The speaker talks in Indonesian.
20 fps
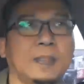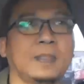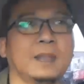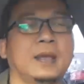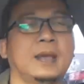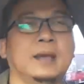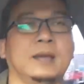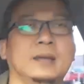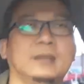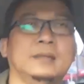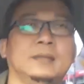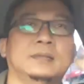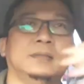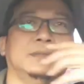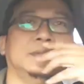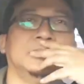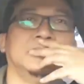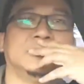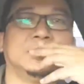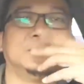Oke, okay.
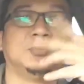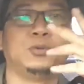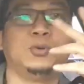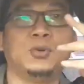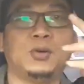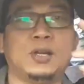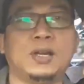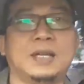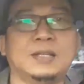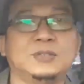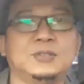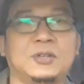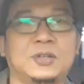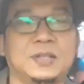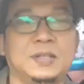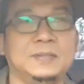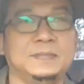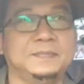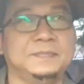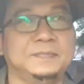10 kelas, sorry.